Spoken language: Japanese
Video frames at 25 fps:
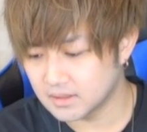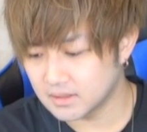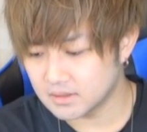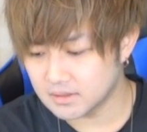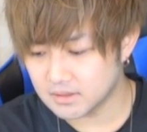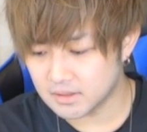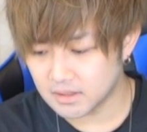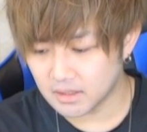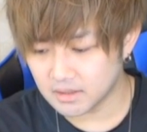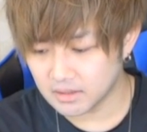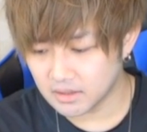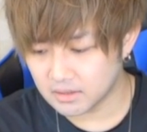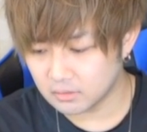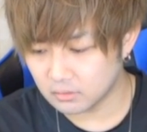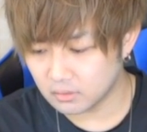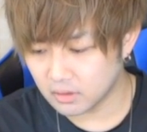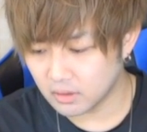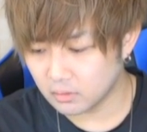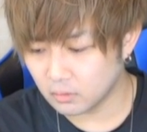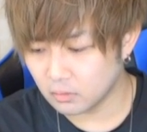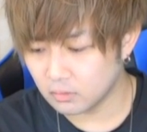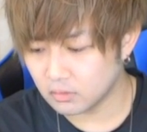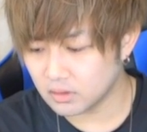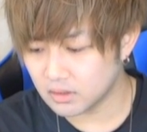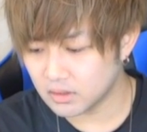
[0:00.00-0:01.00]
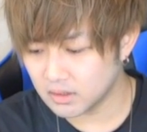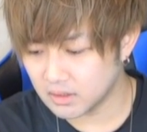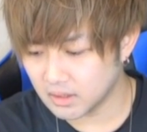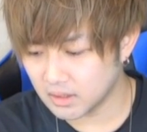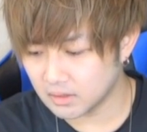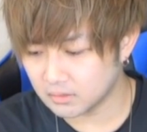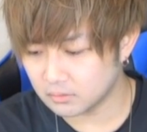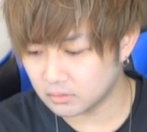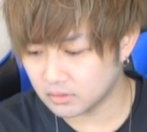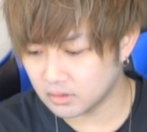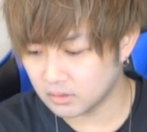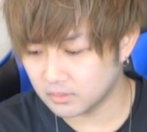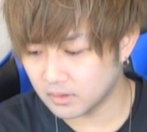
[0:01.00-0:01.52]
さらに
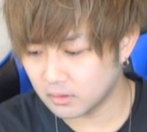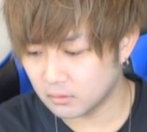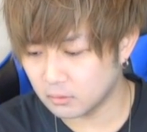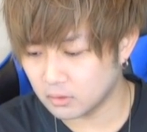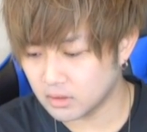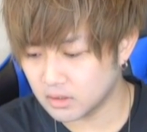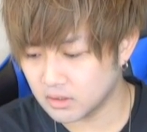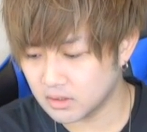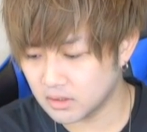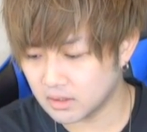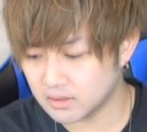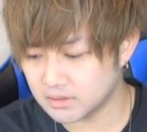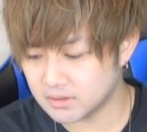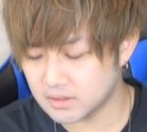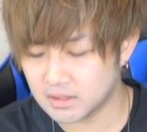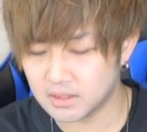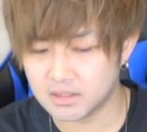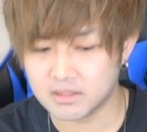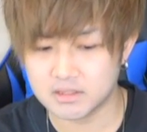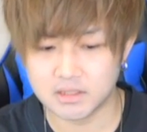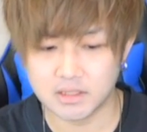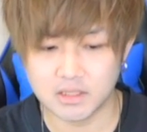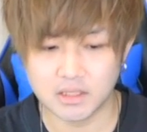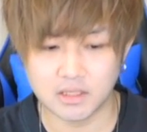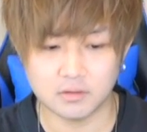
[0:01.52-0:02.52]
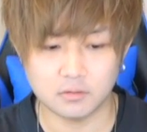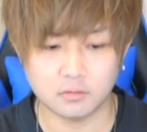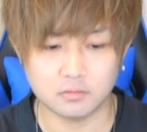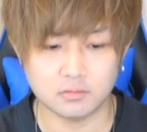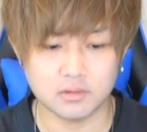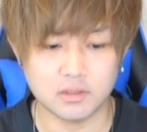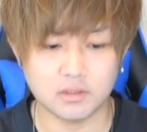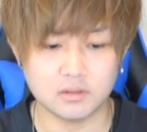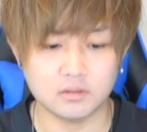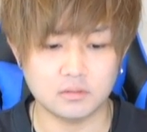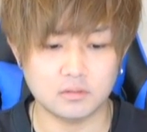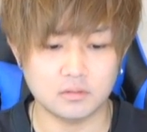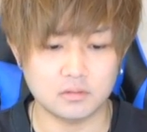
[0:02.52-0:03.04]
ドラゴンキラーとか魔王キラー、聖騎士キラー乗っ
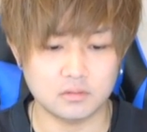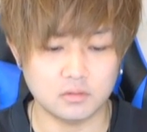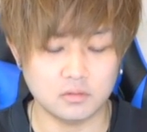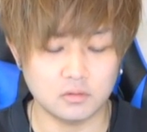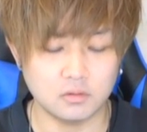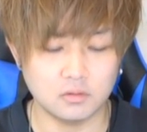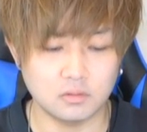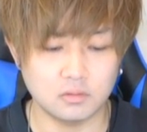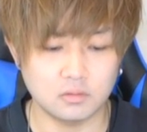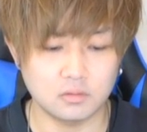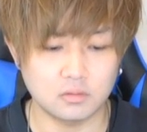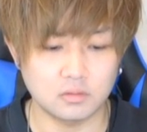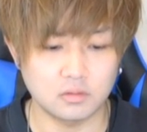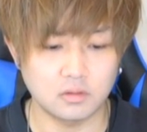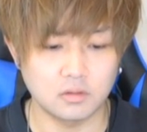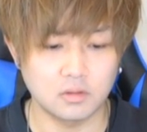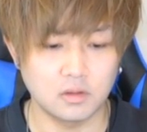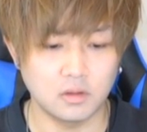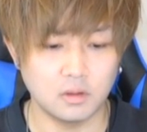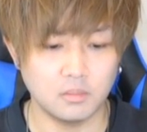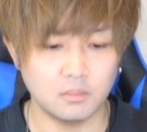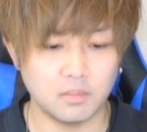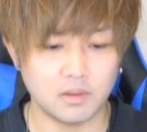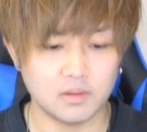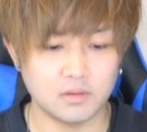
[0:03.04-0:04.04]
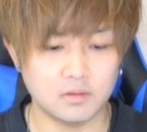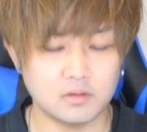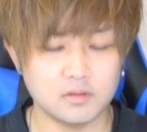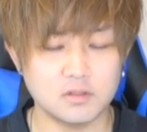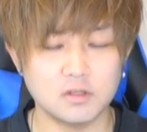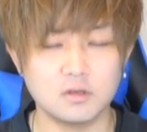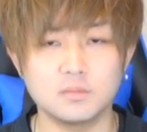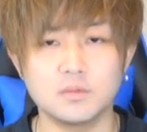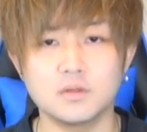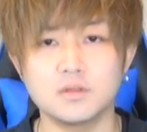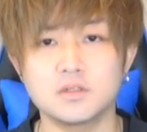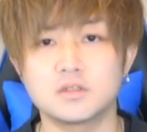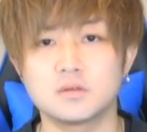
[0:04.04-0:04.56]
てくると、友
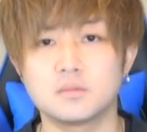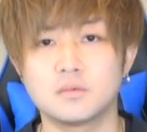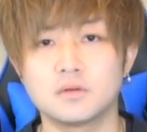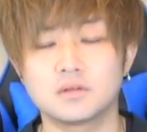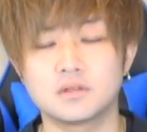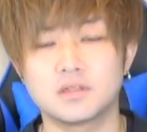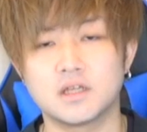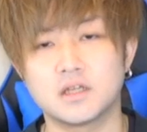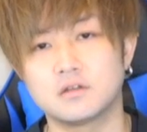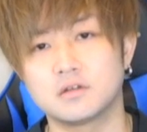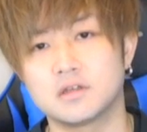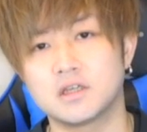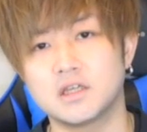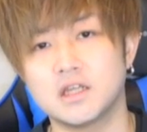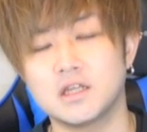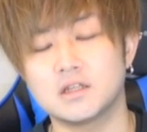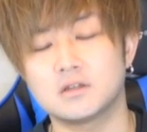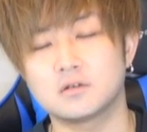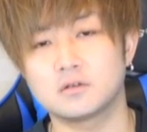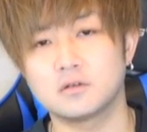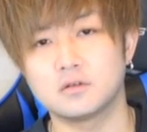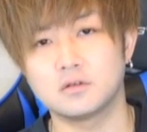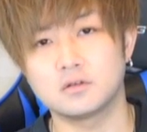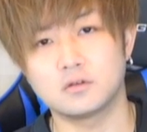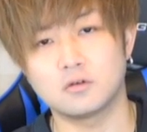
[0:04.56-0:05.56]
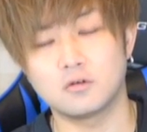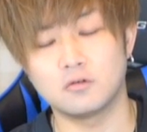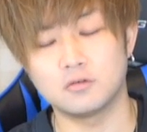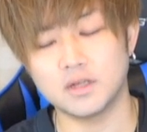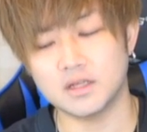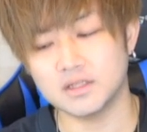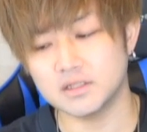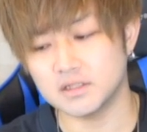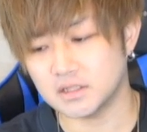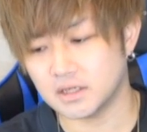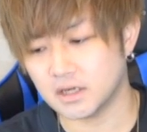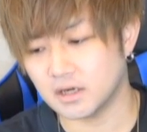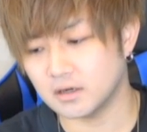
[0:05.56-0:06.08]
情ブースト持ったキート君と
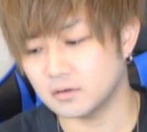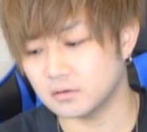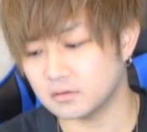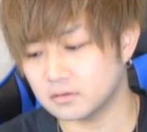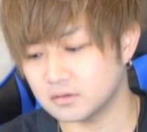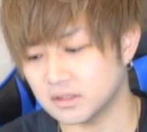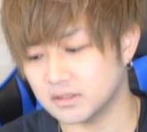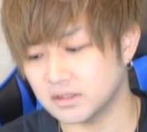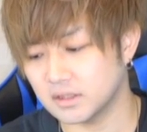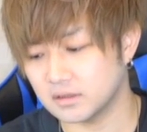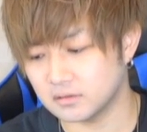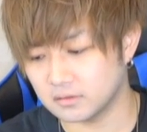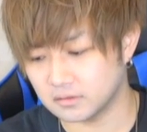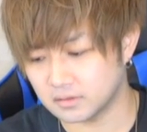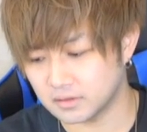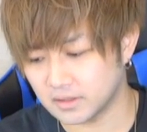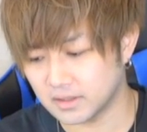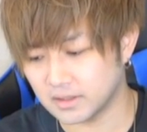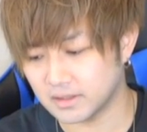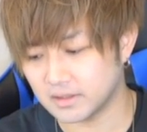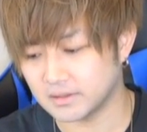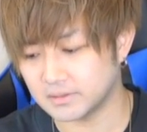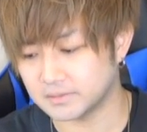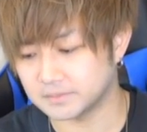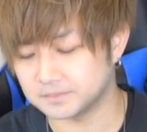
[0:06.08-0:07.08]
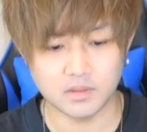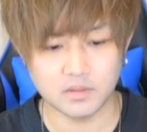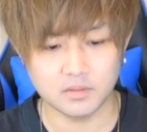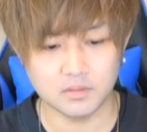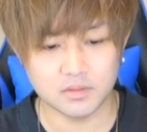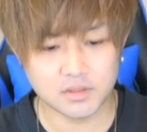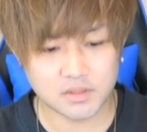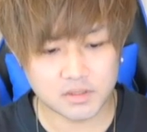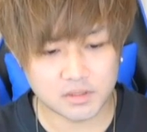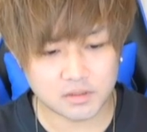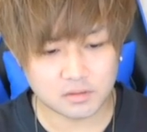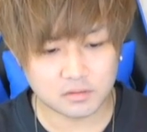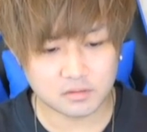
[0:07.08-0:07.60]
同じ火力が出るんで、普
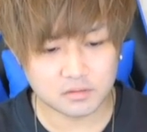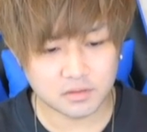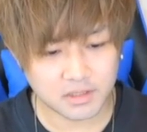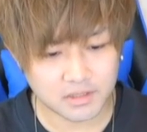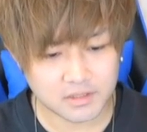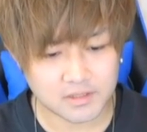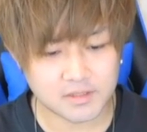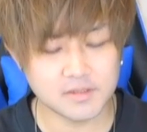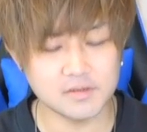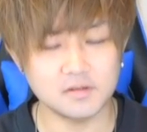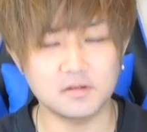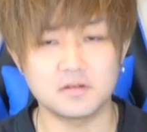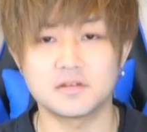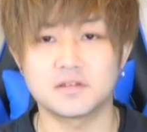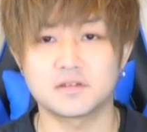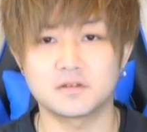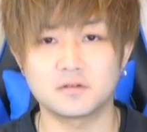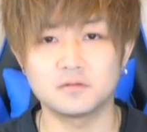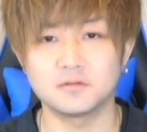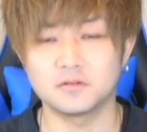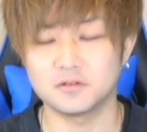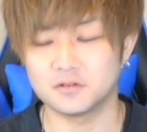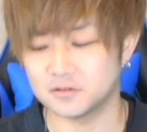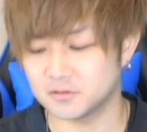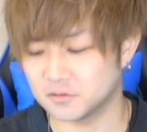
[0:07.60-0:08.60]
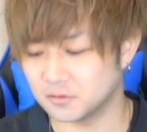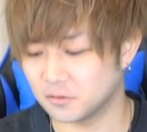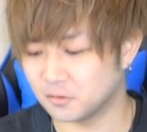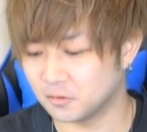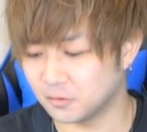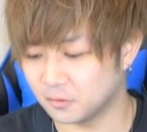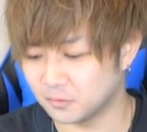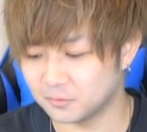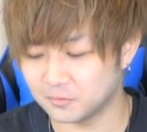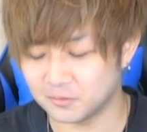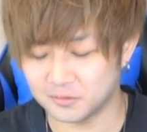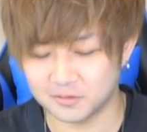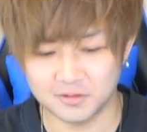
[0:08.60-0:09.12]
通に強いです、この友情
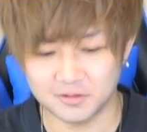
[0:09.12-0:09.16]
コン